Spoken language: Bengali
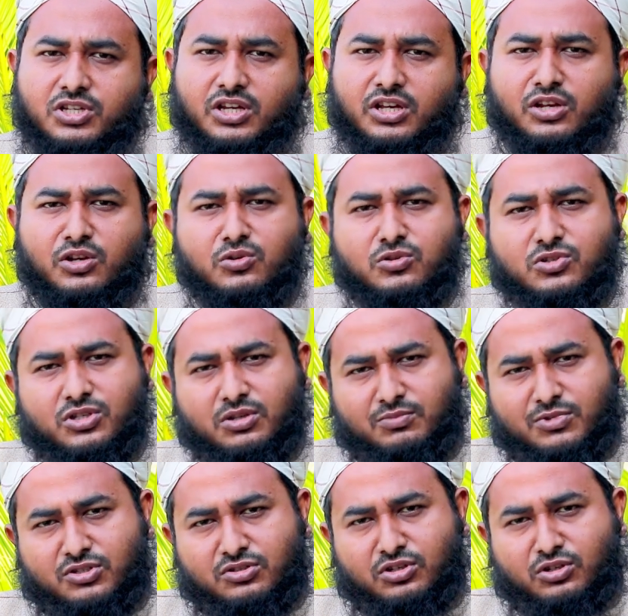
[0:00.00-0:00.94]
সেখানেও সে
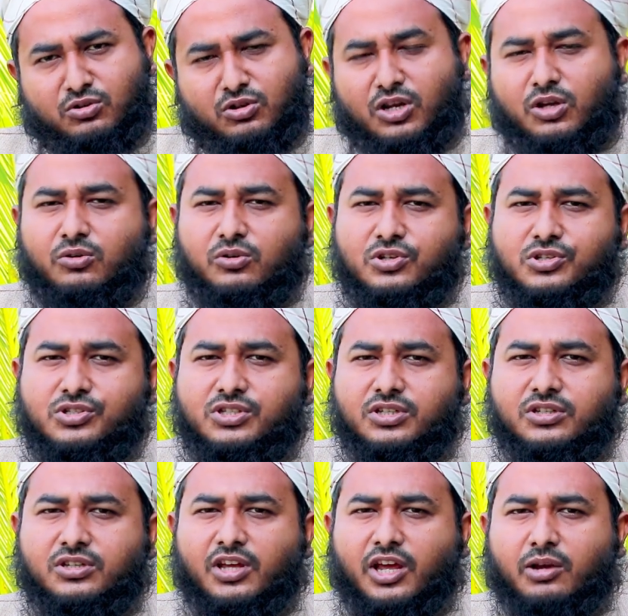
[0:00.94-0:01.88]
বিশৃঙ্খলা
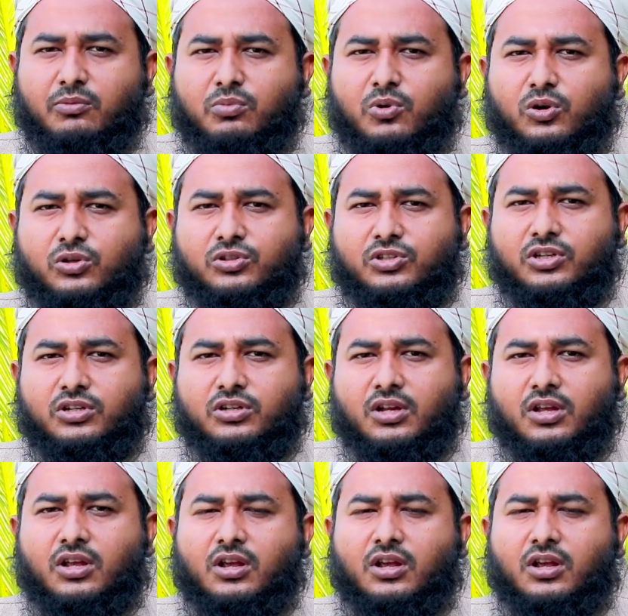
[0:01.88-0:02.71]
করেছে এক ভক্তের